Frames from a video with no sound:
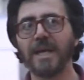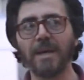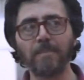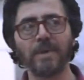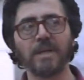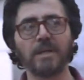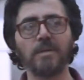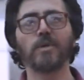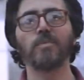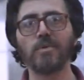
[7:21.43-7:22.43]
e per
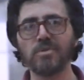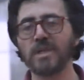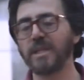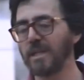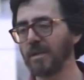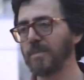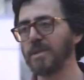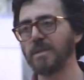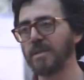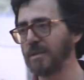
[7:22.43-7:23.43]
riproporcela in
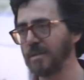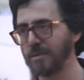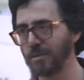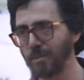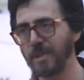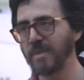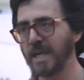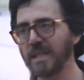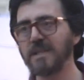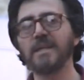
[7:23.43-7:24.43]
termini
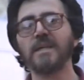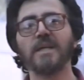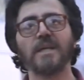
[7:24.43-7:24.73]
sublimati,